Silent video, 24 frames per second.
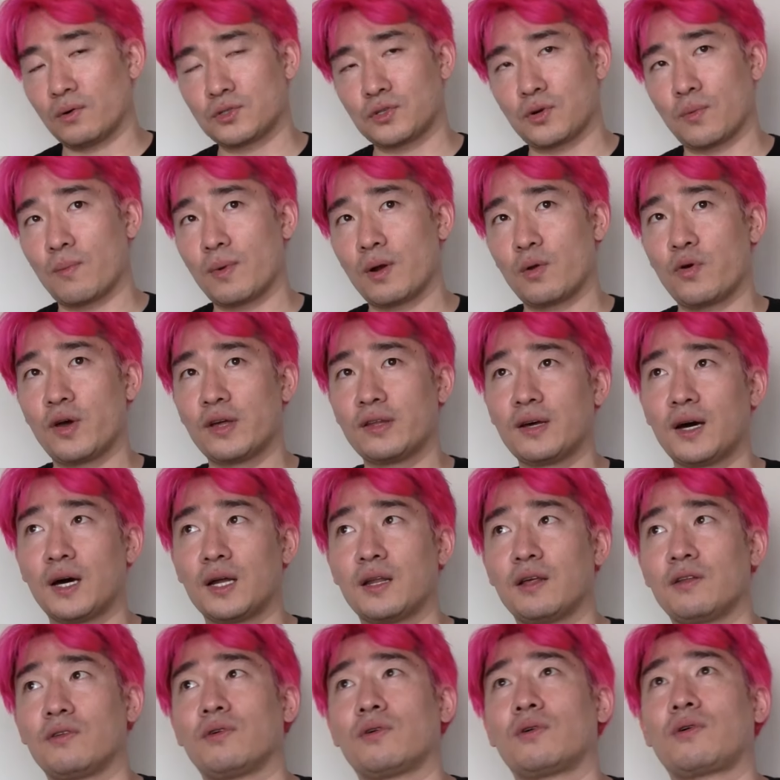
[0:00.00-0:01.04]
정말 회사
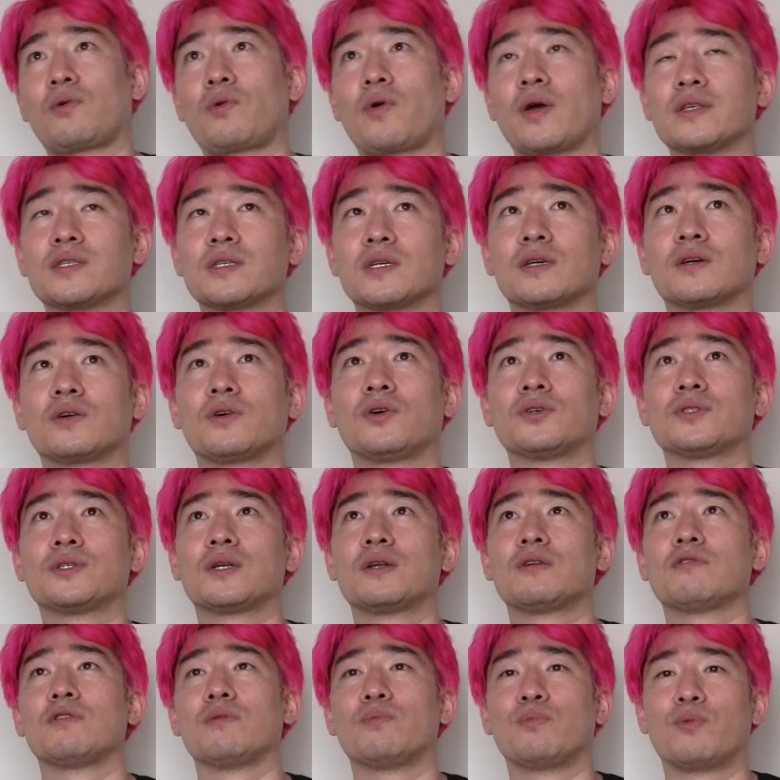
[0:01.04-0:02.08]
안에서 굉장히
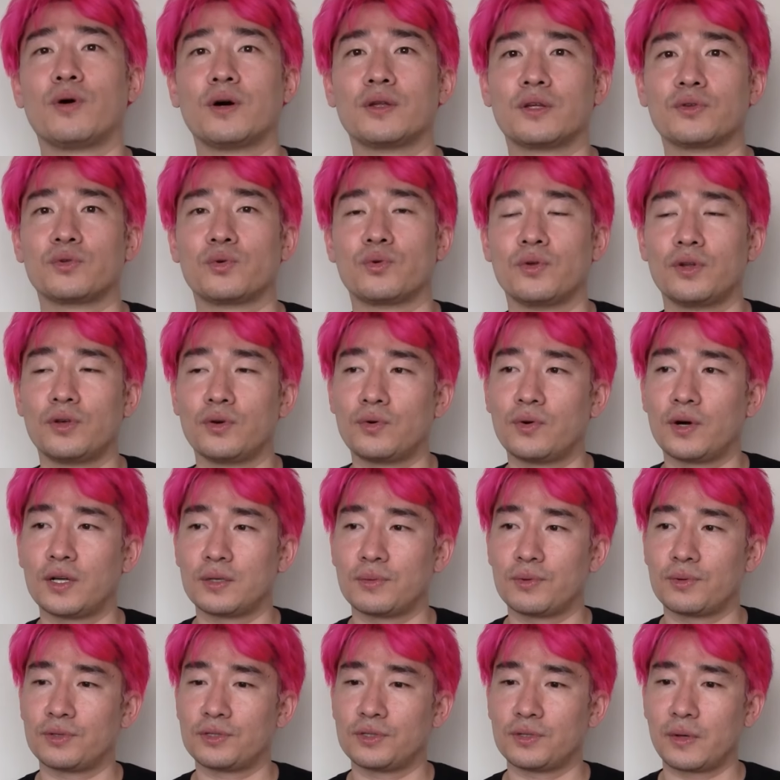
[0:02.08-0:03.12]
커다란 리포 하나 돌리고
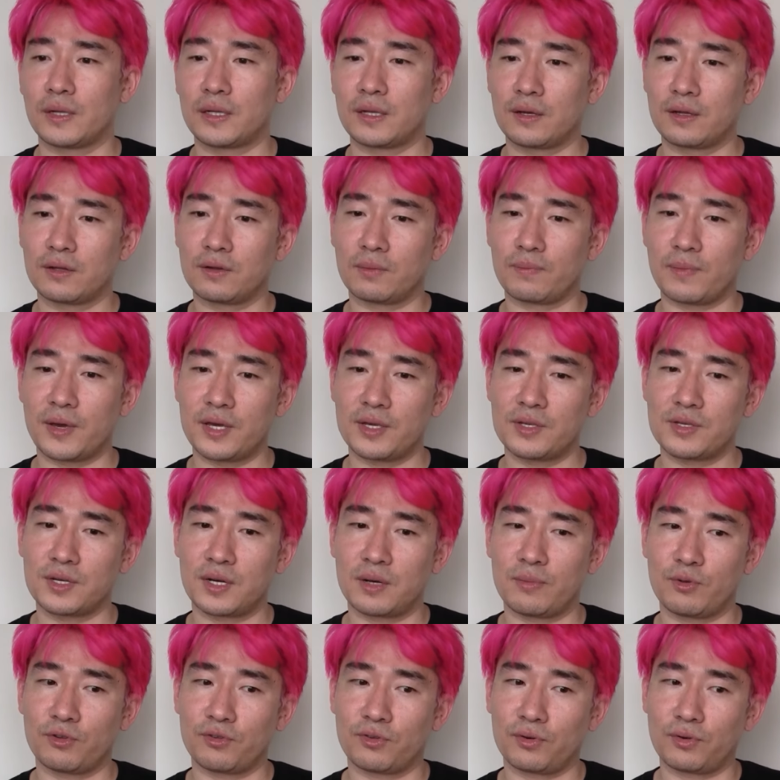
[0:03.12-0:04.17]
아니면 그 회사에서
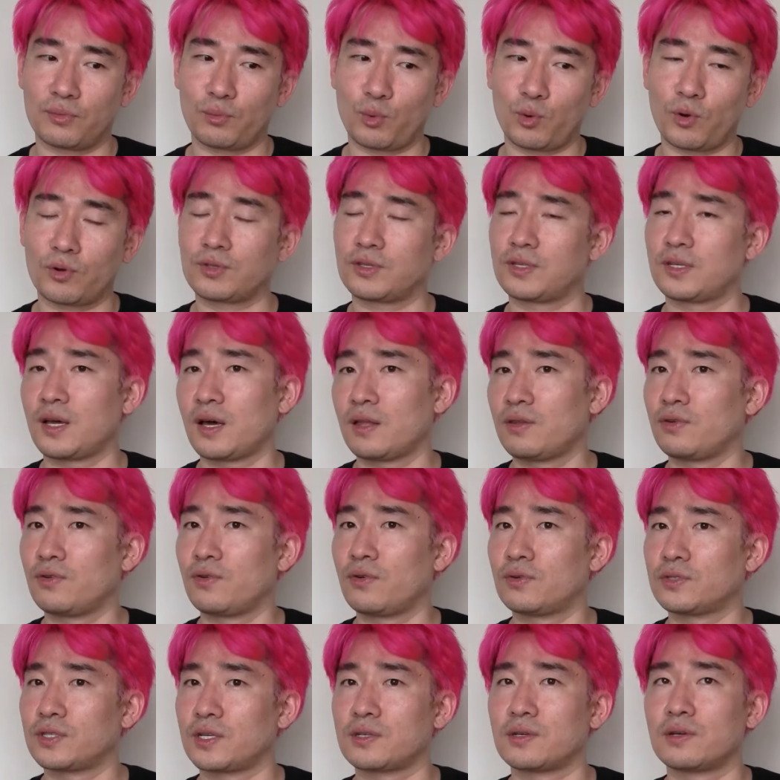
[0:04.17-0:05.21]
매니저하면서뭐 어떻게 하는
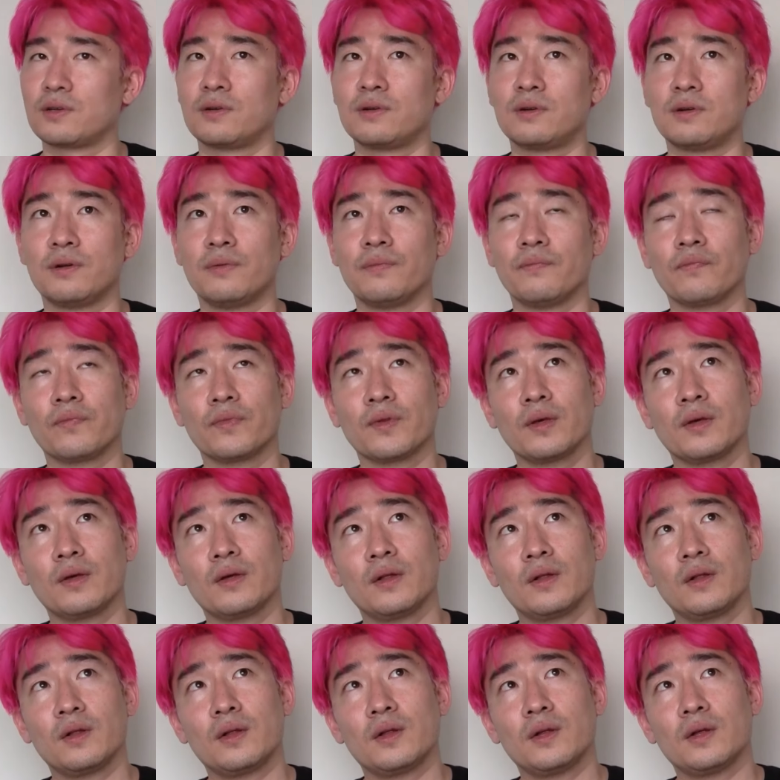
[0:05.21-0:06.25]
거 자체를
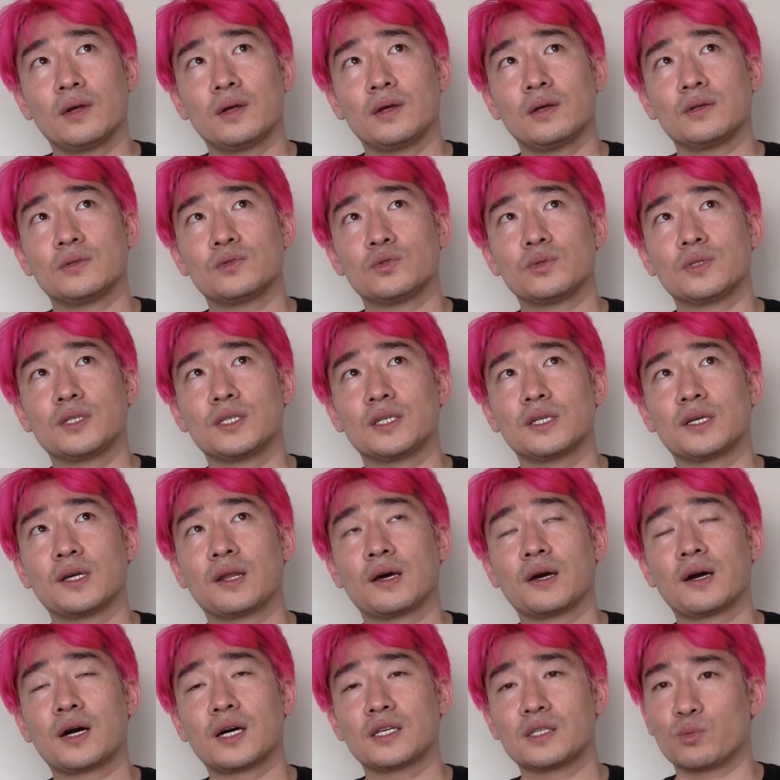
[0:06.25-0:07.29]
좀 깊게
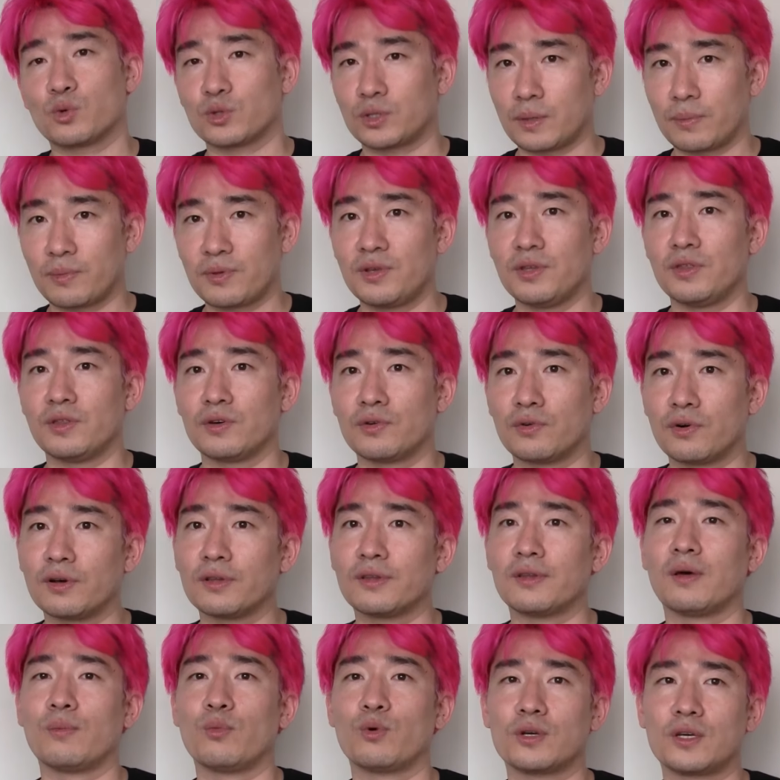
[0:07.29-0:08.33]
생각하지 못하면 있는 것
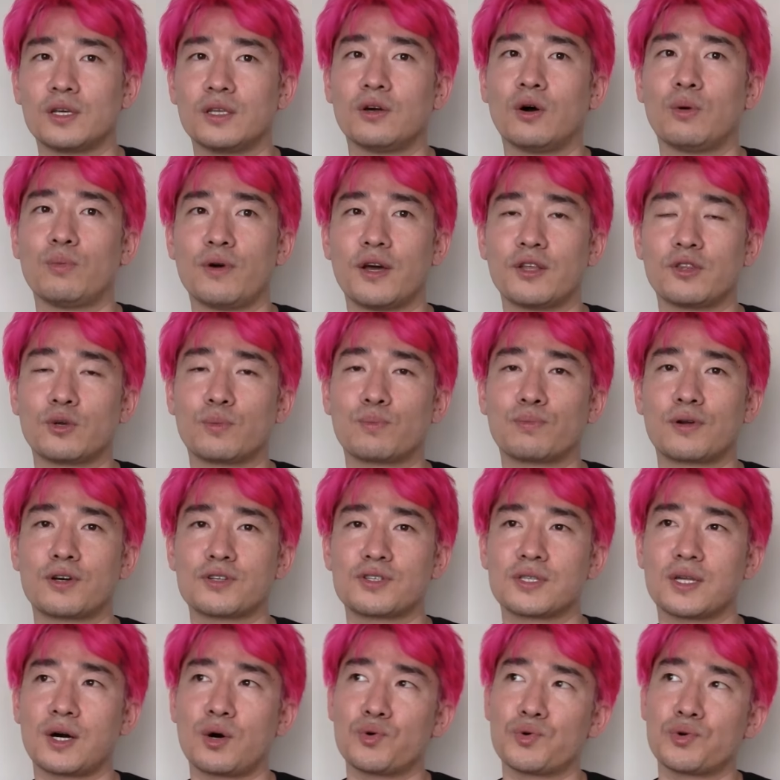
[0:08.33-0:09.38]
같아요. 뭐 깃허브
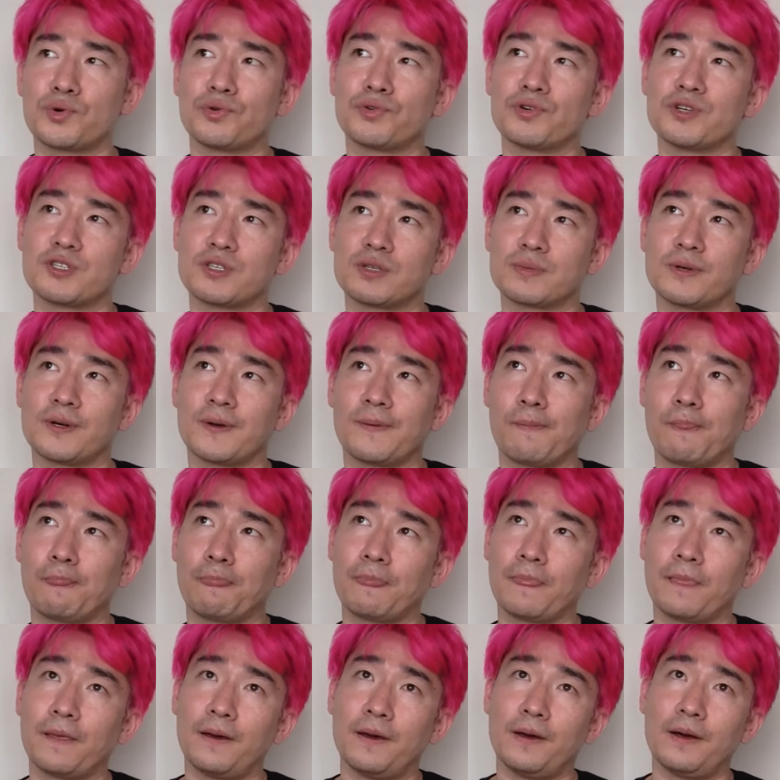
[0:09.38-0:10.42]
엔터프라이즈 나오고 그러고 있지만
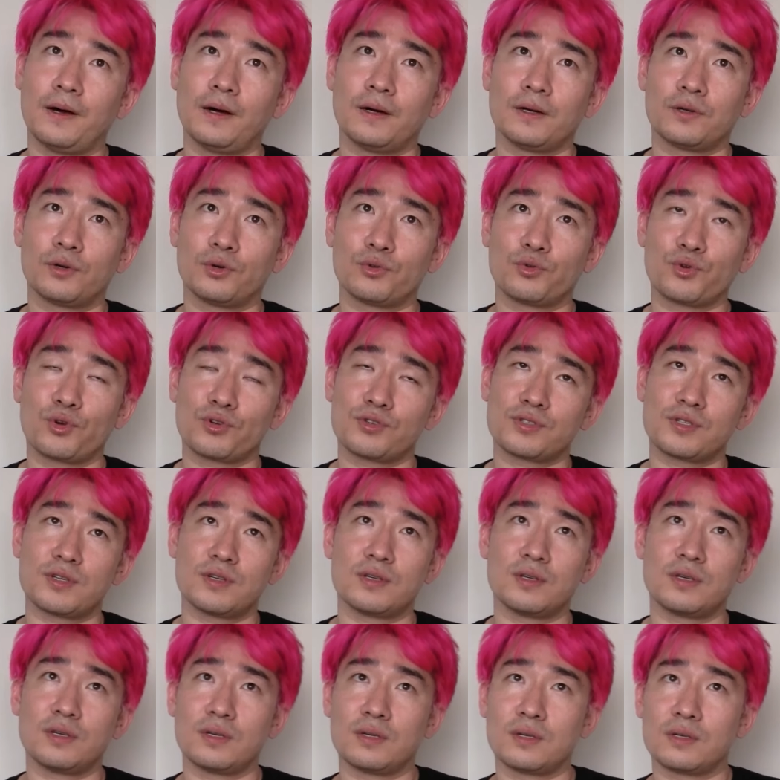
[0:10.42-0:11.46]
그것도
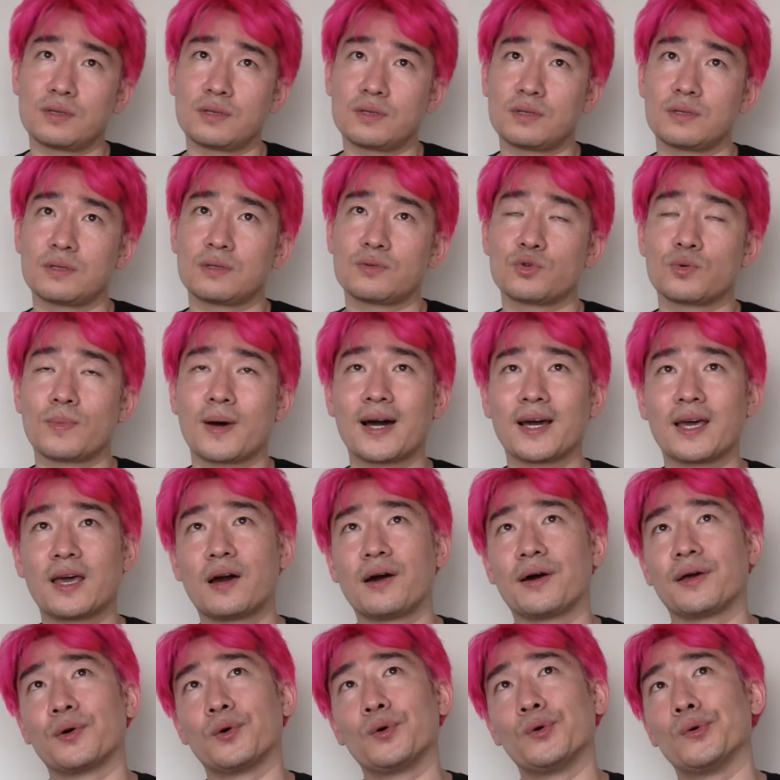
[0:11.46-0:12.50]
역시 좀
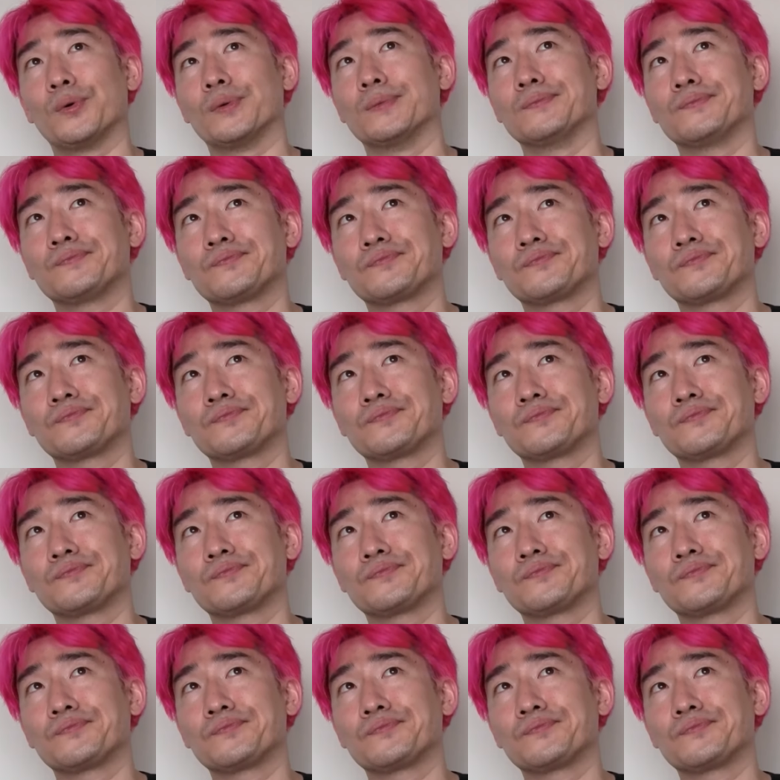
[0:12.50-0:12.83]
한계가 있고